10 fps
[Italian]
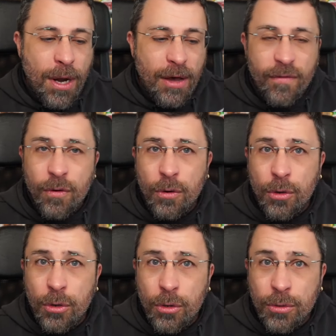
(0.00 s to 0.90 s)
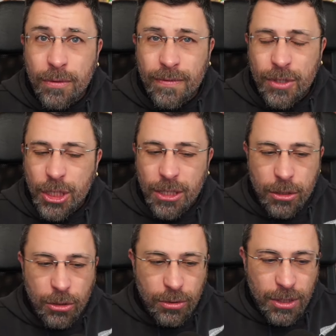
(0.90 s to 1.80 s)
lavoro
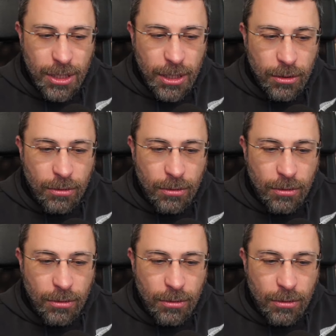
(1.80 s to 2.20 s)
certosino,